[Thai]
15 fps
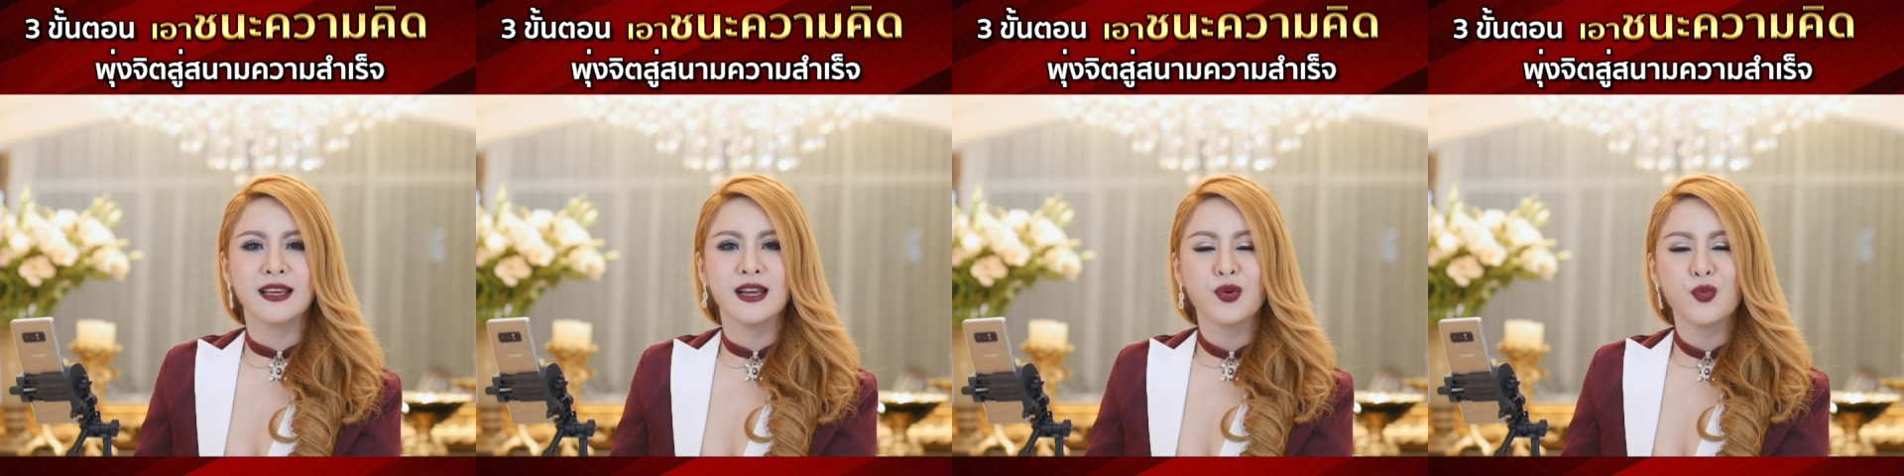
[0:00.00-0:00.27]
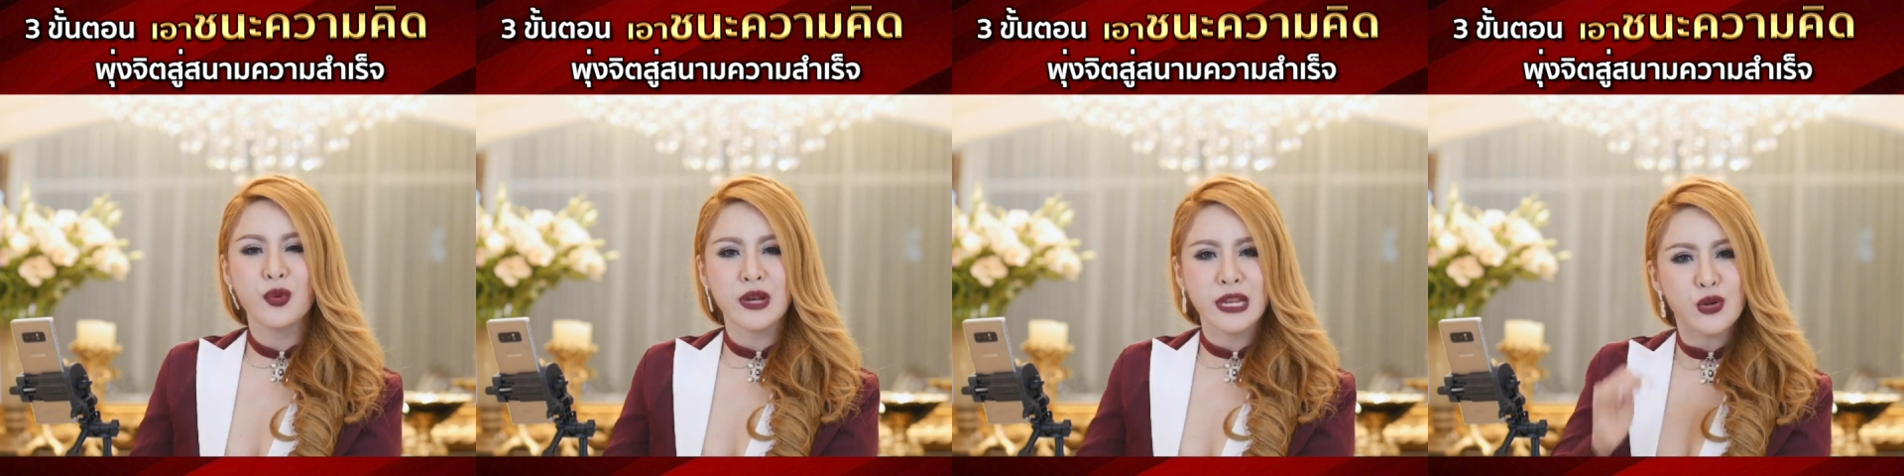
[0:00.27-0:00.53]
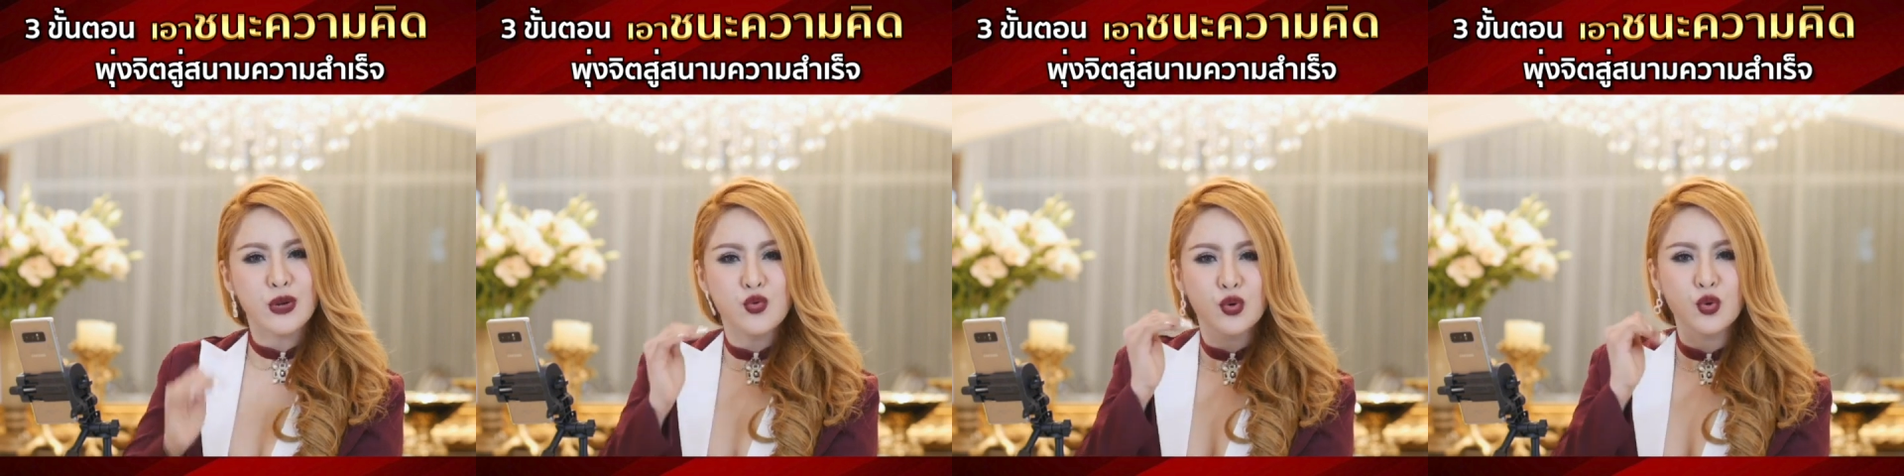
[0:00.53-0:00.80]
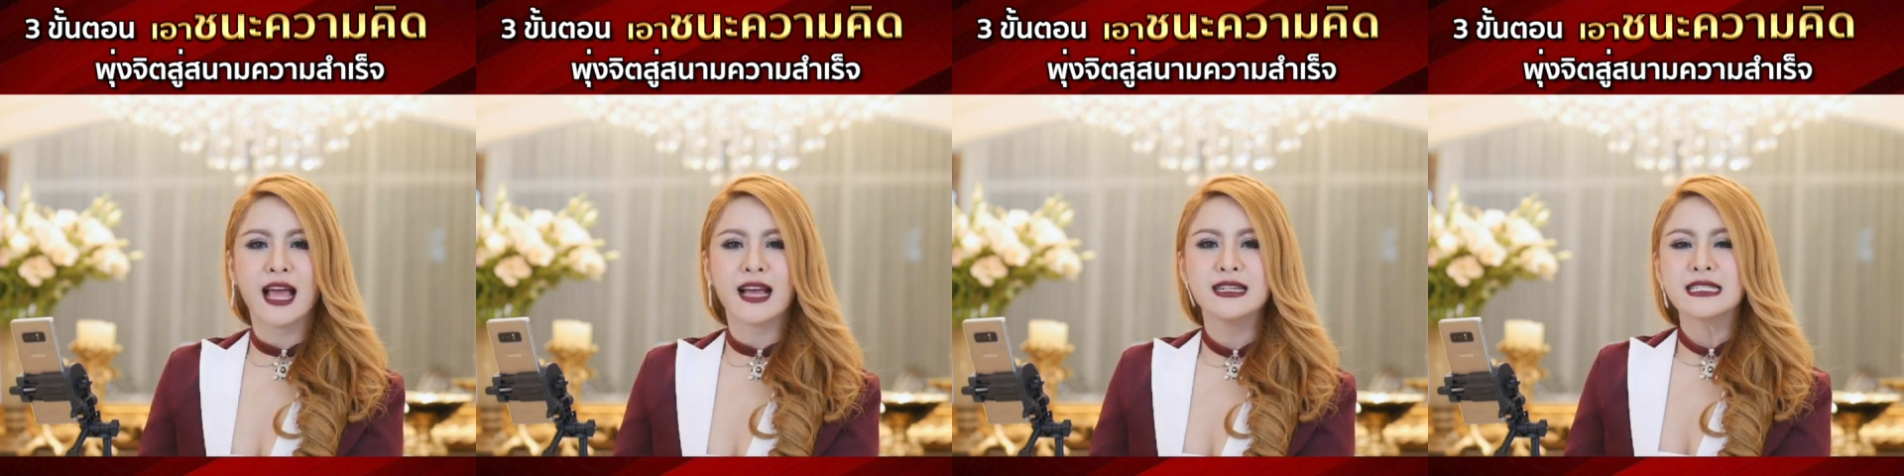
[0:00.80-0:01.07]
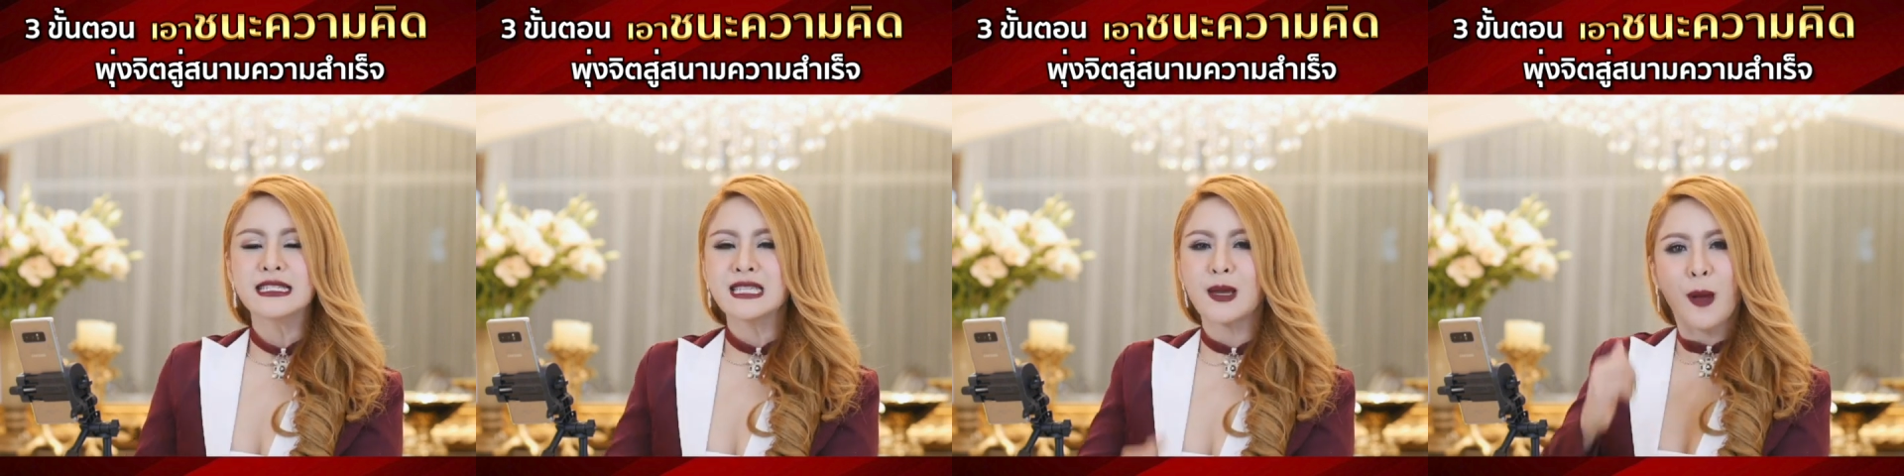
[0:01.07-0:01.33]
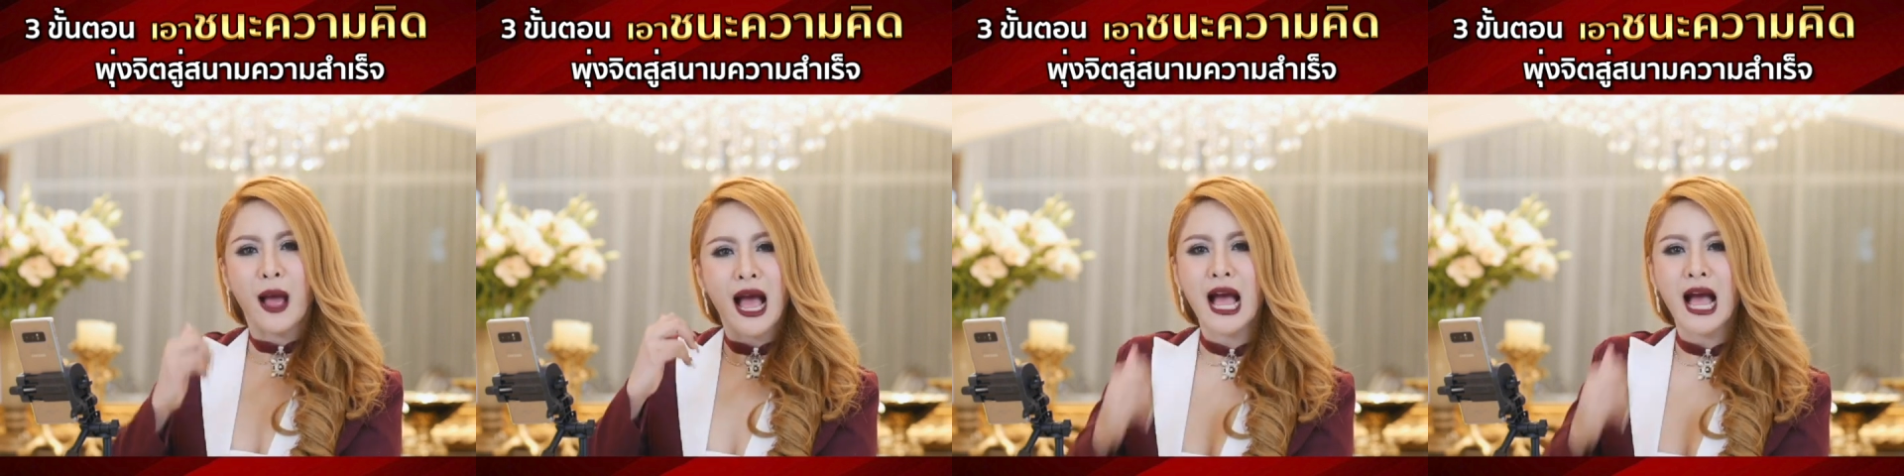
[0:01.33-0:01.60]
วันนี้ครูรุ้งจะ
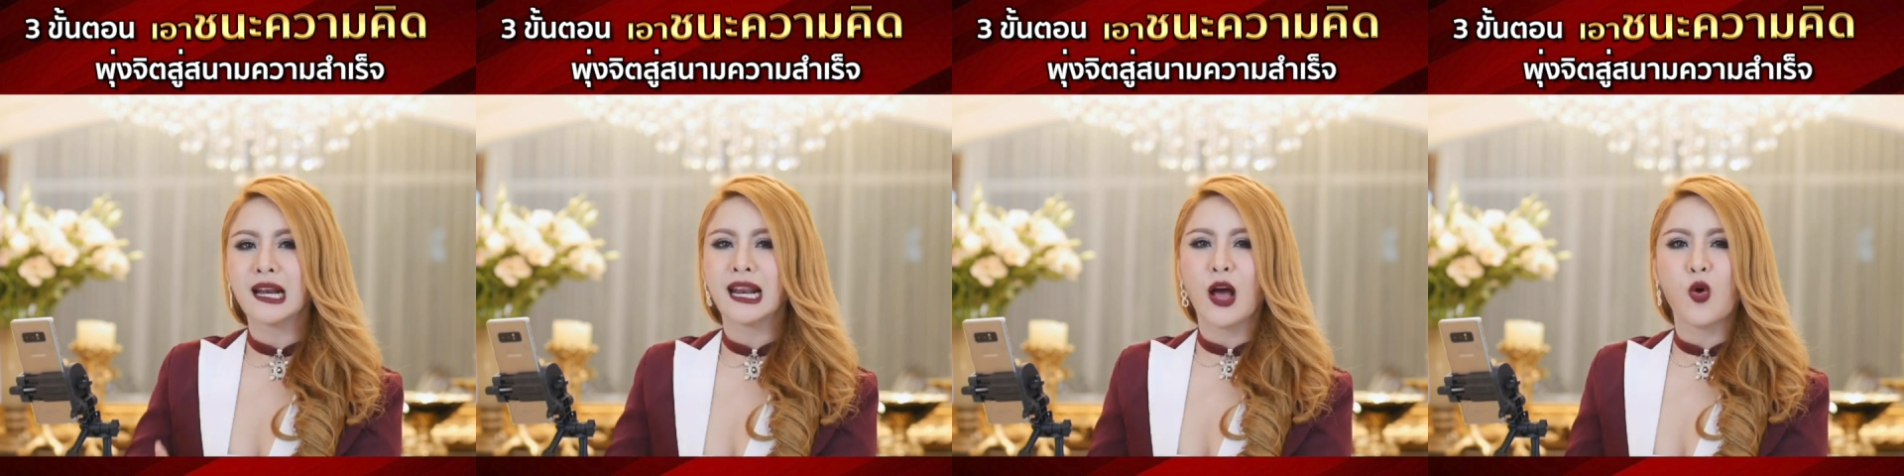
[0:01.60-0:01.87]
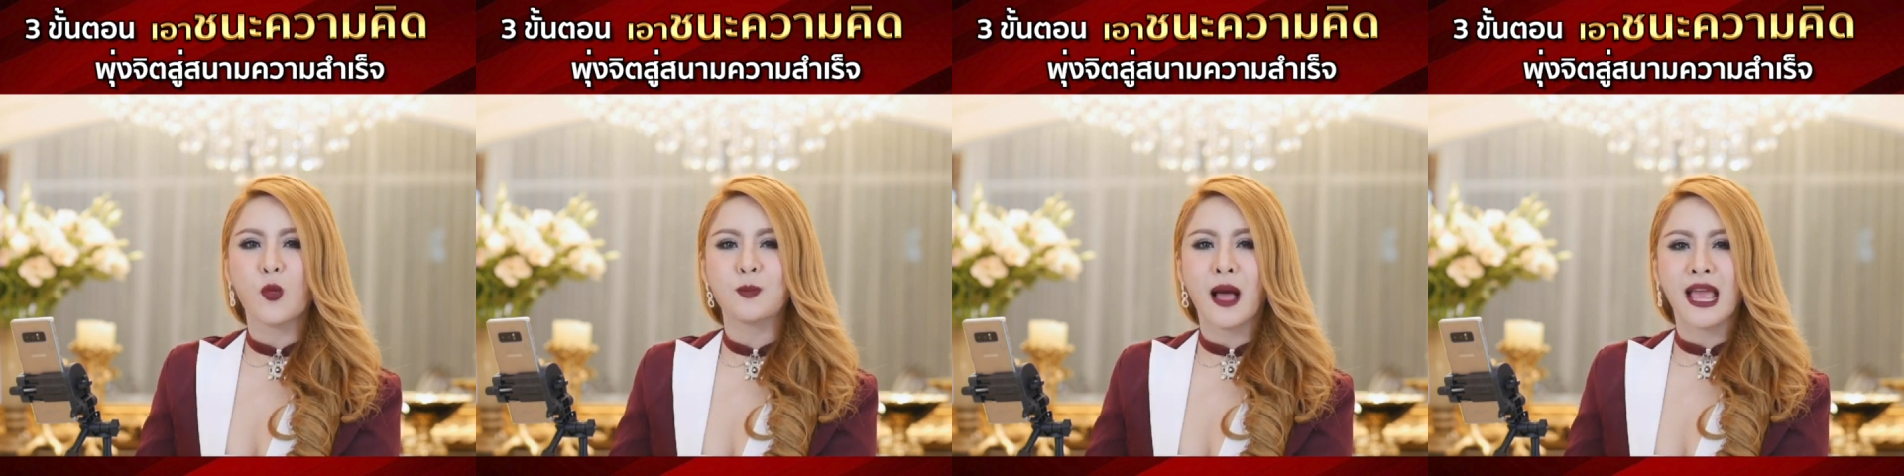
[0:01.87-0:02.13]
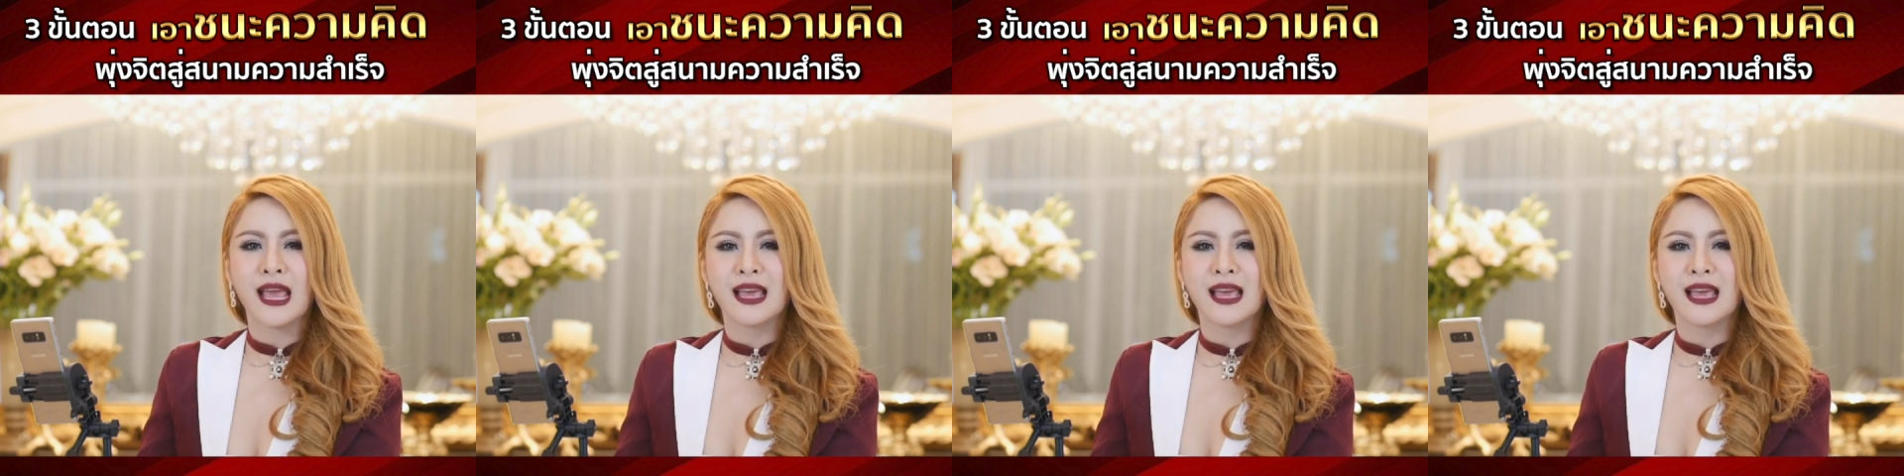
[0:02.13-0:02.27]
พาเราไป